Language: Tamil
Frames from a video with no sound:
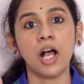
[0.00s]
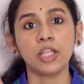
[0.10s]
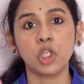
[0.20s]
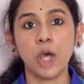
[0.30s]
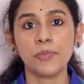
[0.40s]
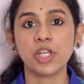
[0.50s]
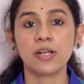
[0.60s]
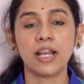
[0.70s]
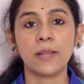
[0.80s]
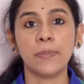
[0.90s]
அந்த
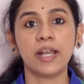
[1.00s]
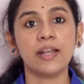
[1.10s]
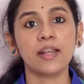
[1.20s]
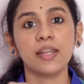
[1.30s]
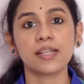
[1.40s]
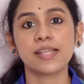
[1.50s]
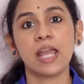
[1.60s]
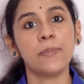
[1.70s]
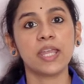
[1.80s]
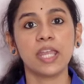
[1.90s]
ஆப்ஷன் கிளிக் பண்ணிவிட்டு அந்த
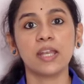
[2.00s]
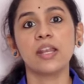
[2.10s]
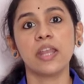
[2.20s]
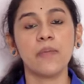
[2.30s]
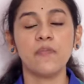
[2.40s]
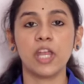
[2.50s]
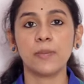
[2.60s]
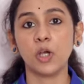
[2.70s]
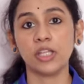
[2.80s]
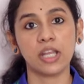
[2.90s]
எஸ்ஐபிக்கு என்ன நேம்
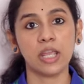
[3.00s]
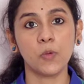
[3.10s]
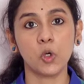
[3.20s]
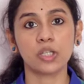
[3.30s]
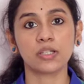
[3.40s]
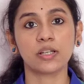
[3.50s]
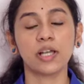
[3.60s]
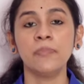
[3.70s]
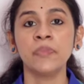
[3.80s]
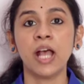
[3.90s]
வேணுமோ அந்த நேம்
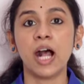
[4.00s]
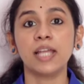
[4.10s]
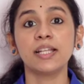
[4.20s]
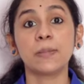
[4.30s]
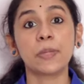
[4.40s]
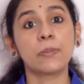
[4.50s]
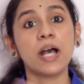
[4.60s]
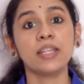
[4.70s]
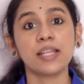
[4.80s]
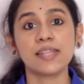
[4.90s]
கொடுத்துருங்க
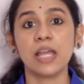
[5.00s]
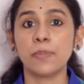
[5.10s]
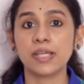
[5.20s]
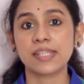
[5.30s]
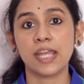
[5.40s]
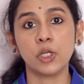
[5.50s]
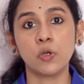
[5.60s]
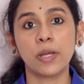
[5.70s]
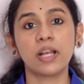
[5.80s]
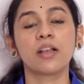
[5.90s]
அதுக்கப்புறமா அந்த எஸ்ஐபியை
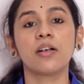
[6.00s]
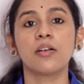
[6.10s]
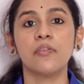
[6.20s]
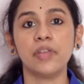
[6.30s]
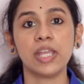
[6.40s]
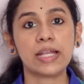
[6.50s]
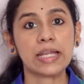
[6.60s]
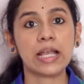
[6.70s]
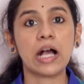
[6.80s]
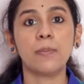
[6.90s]
ஸ்கெடியூல் பண்ணுங்கள்
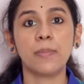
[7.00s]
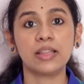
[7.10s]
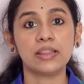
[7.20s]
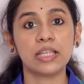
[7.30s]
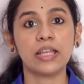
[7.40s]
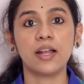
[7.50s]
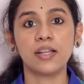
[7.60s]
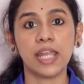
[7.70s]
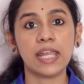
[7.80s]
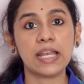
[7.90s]
வீக்லியாக மந்த்லியா
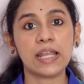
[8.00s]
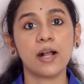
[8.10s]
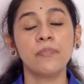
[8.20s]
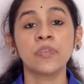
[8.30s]
டெய்லியா